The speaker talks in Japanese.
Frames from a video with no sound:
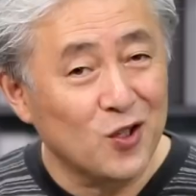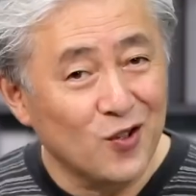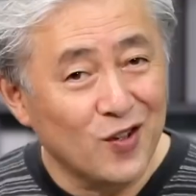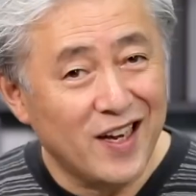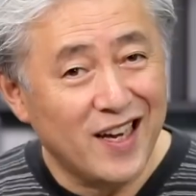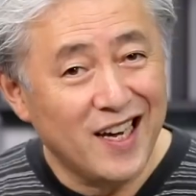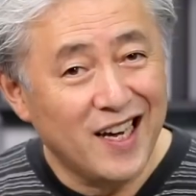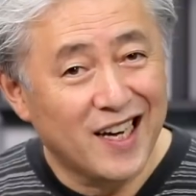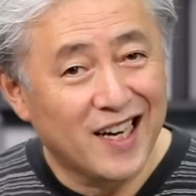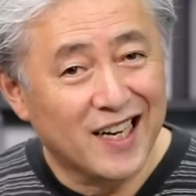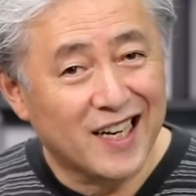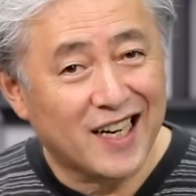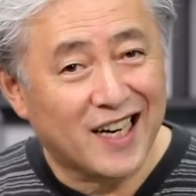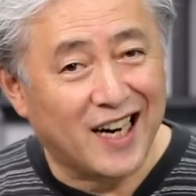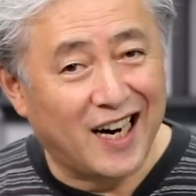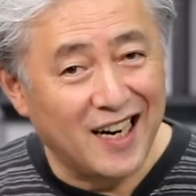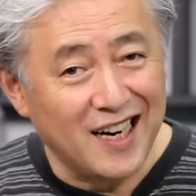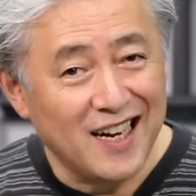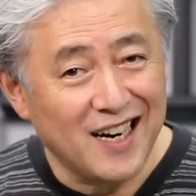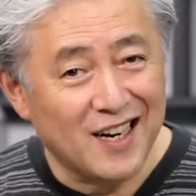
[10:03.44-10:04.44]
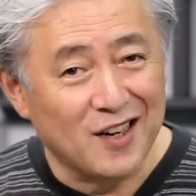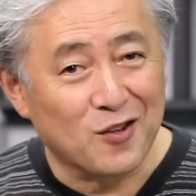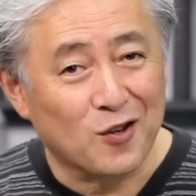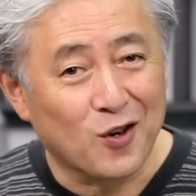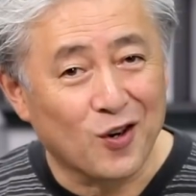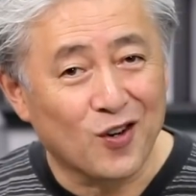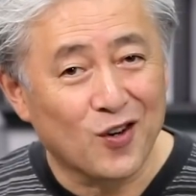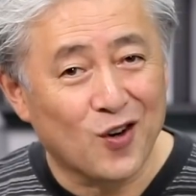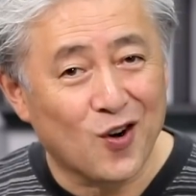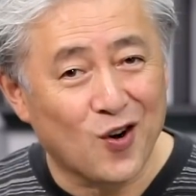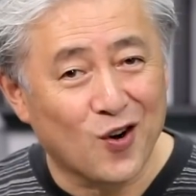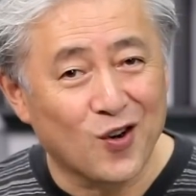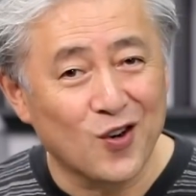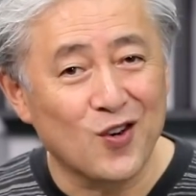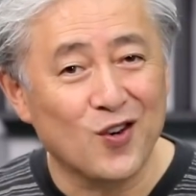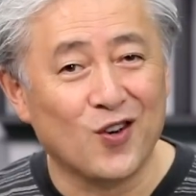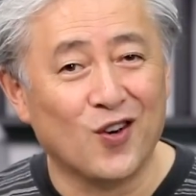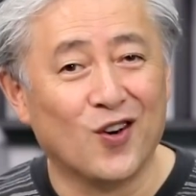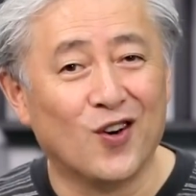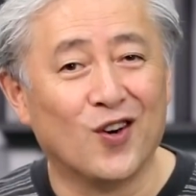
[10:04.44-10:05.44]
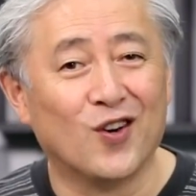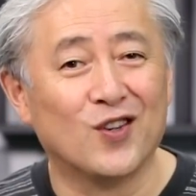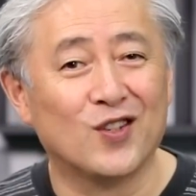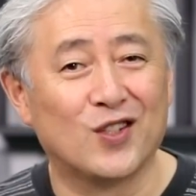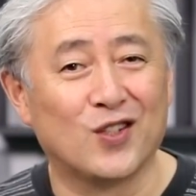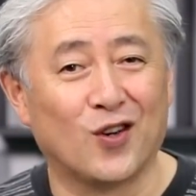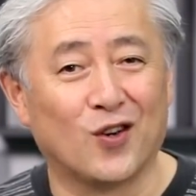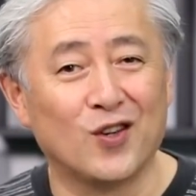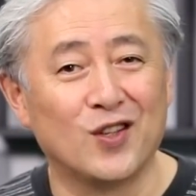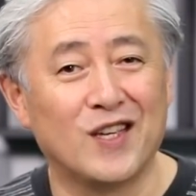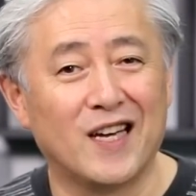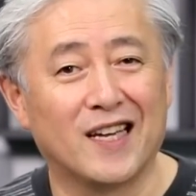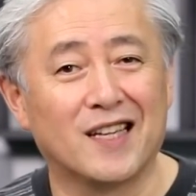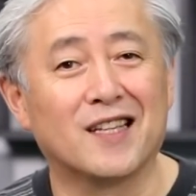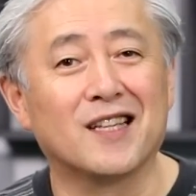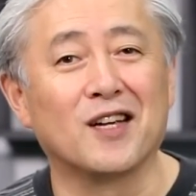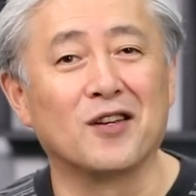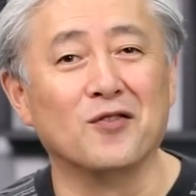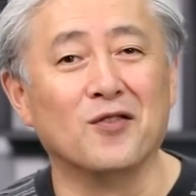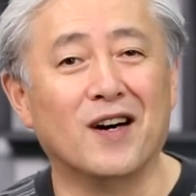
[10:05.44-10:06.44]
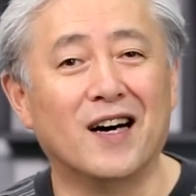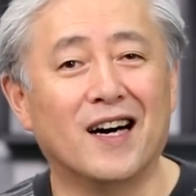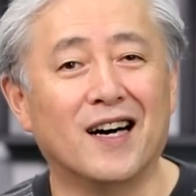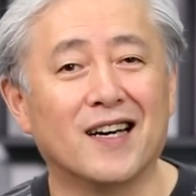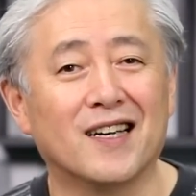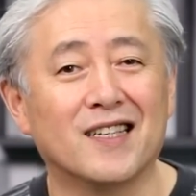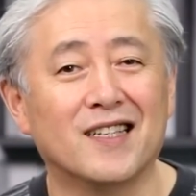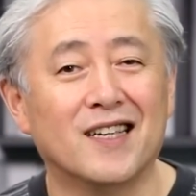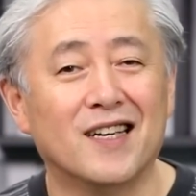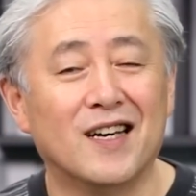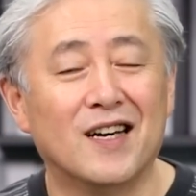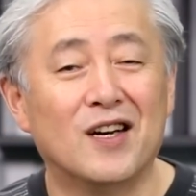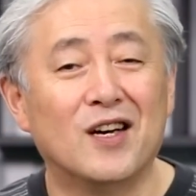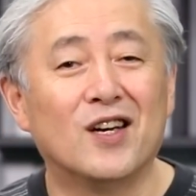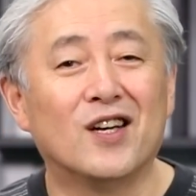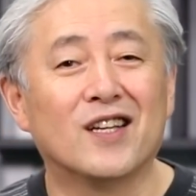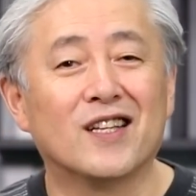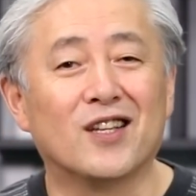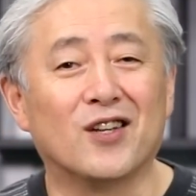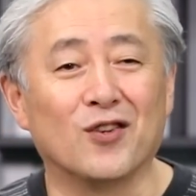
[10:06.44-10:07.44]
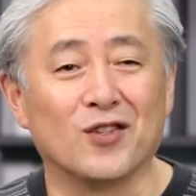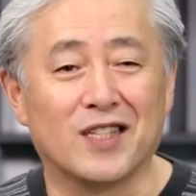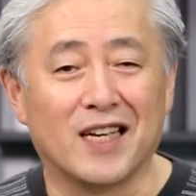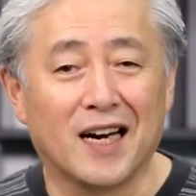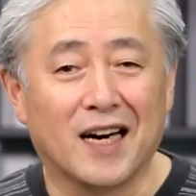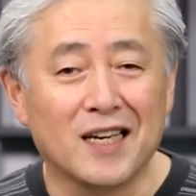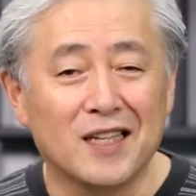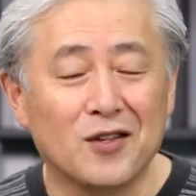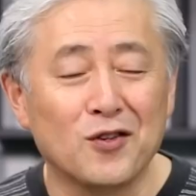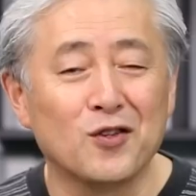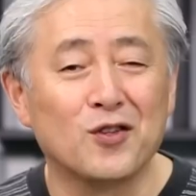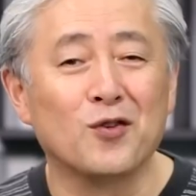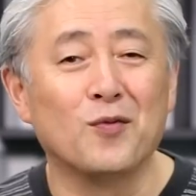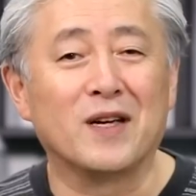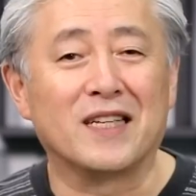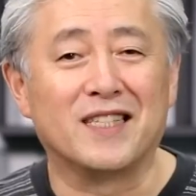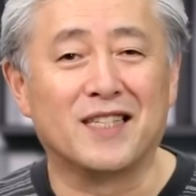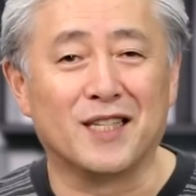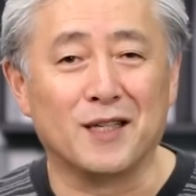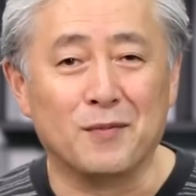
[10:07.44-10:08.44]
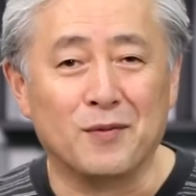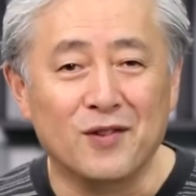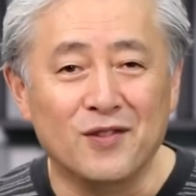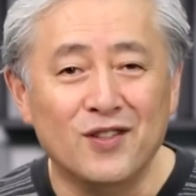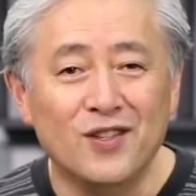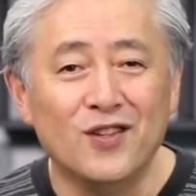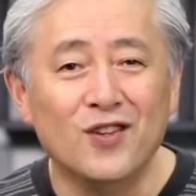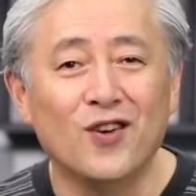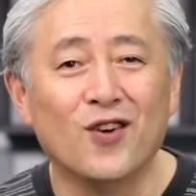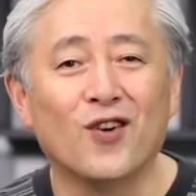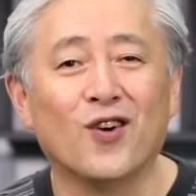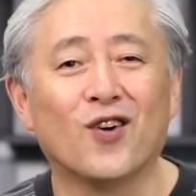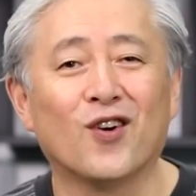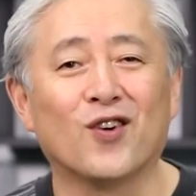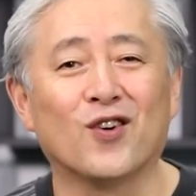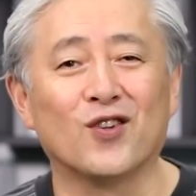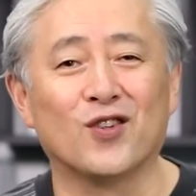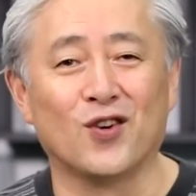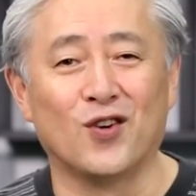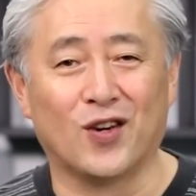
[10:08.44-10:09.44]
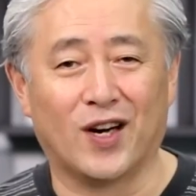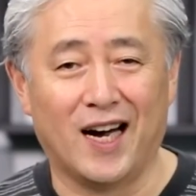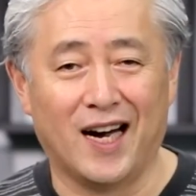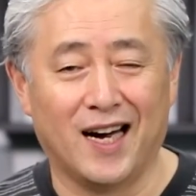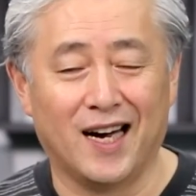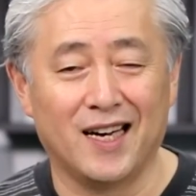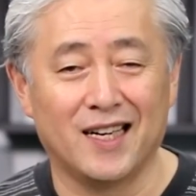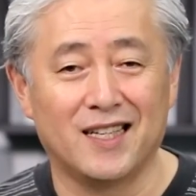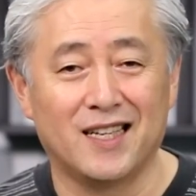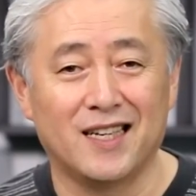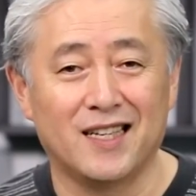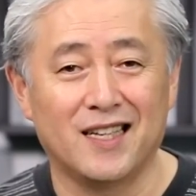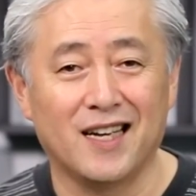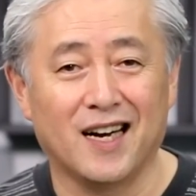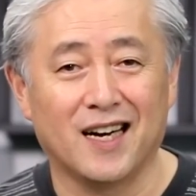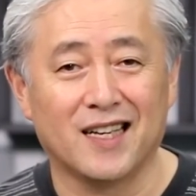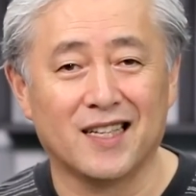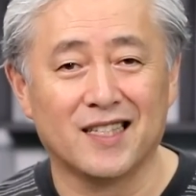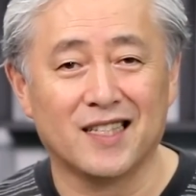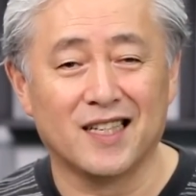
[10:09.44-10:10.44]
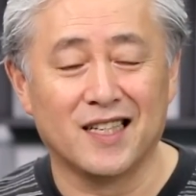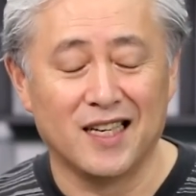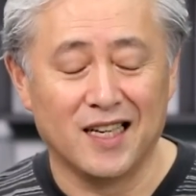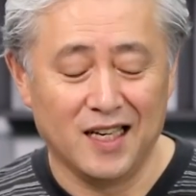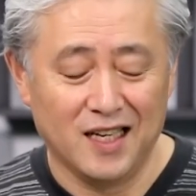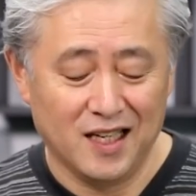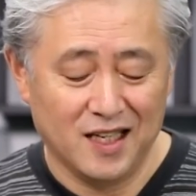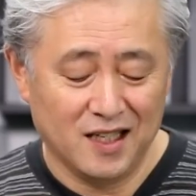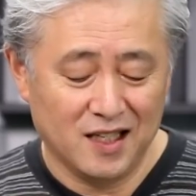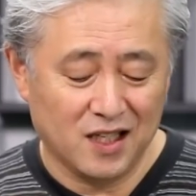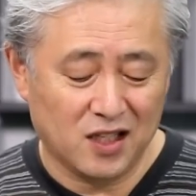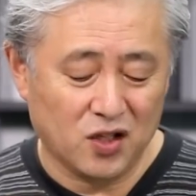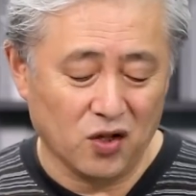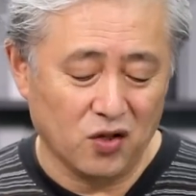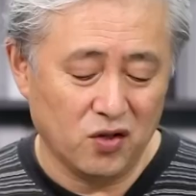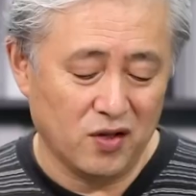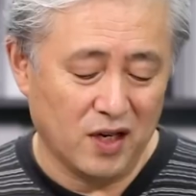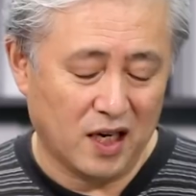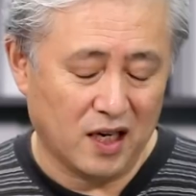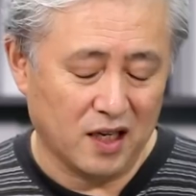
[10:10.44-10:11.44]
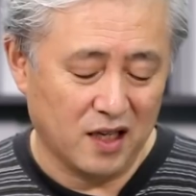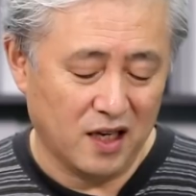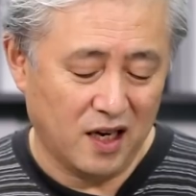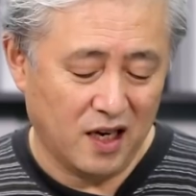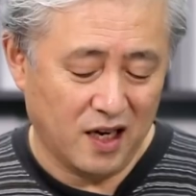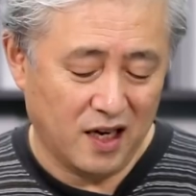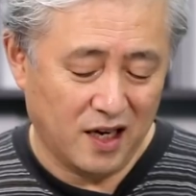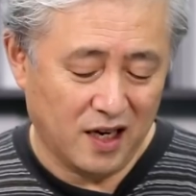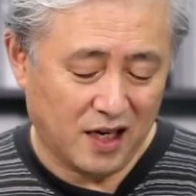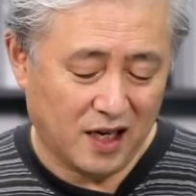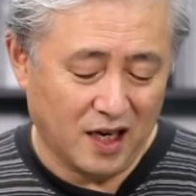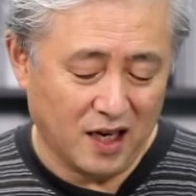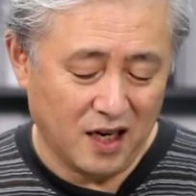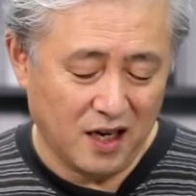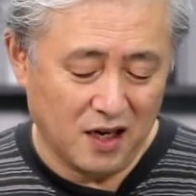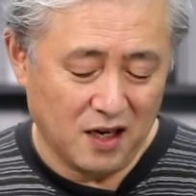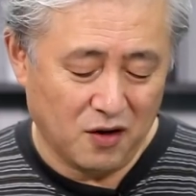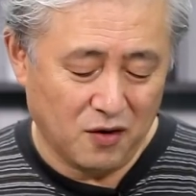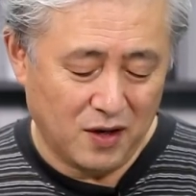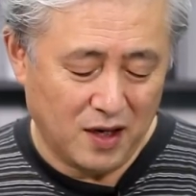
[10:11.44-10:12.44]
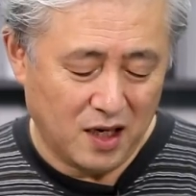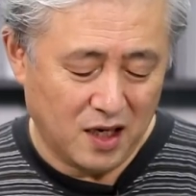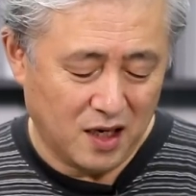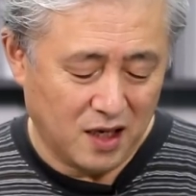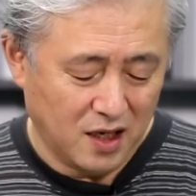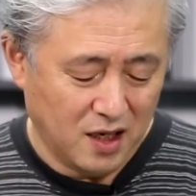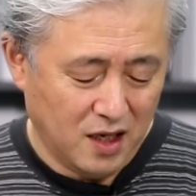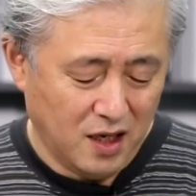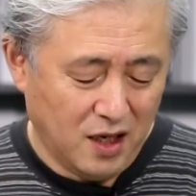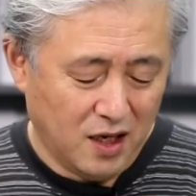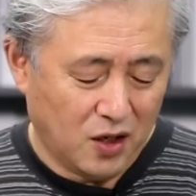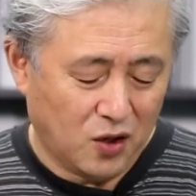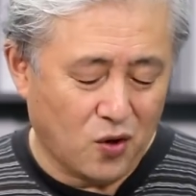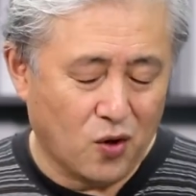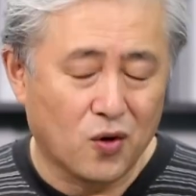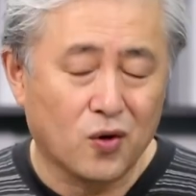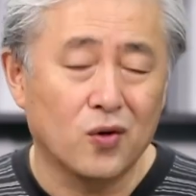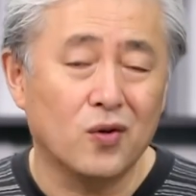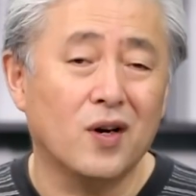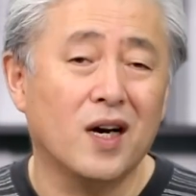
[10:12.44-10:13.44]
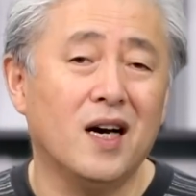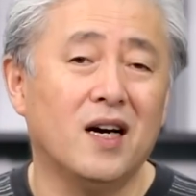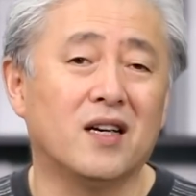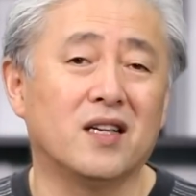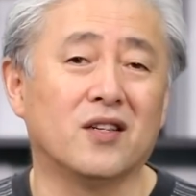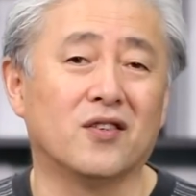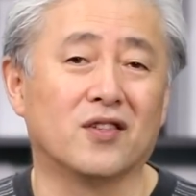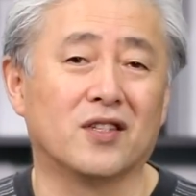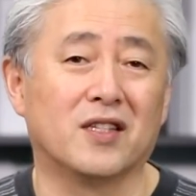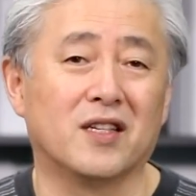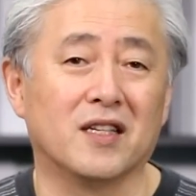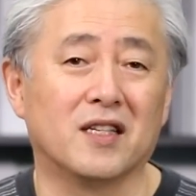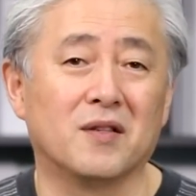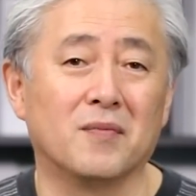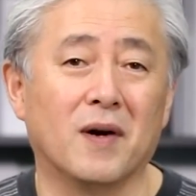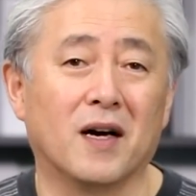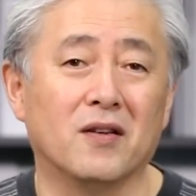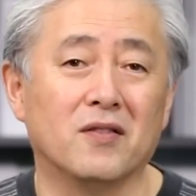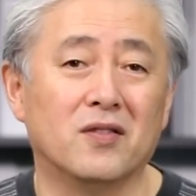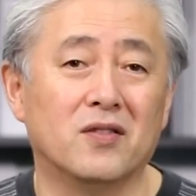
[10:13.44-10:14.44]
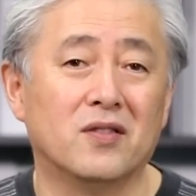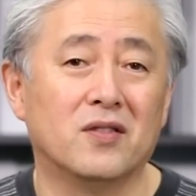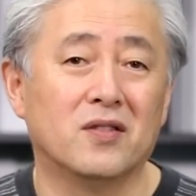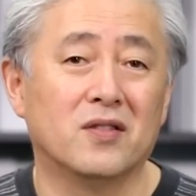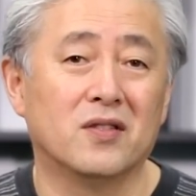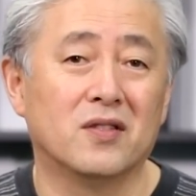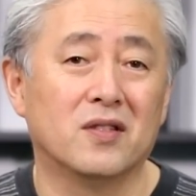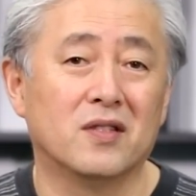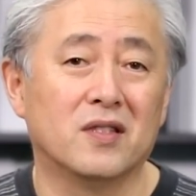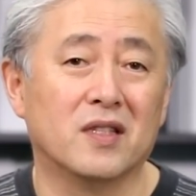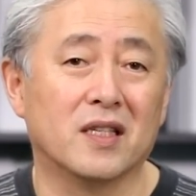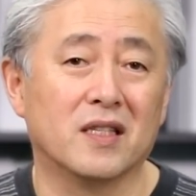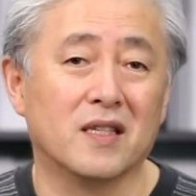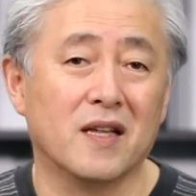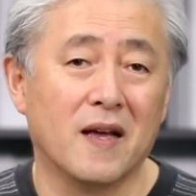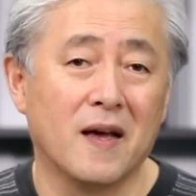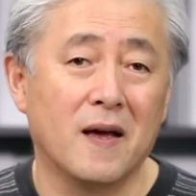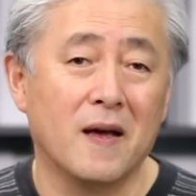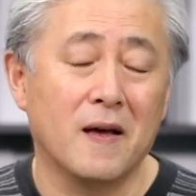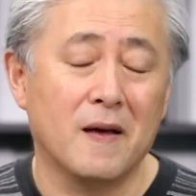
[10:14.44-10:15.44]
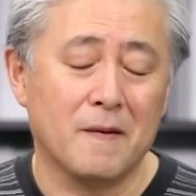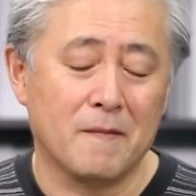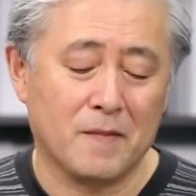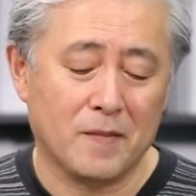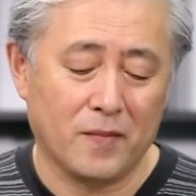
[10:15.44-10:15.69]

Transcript: とね彼らの心の底にあったのはどちらかというとまあ自分のことを考えていたそういう中で彼らは心変わりをしてしまうんですね。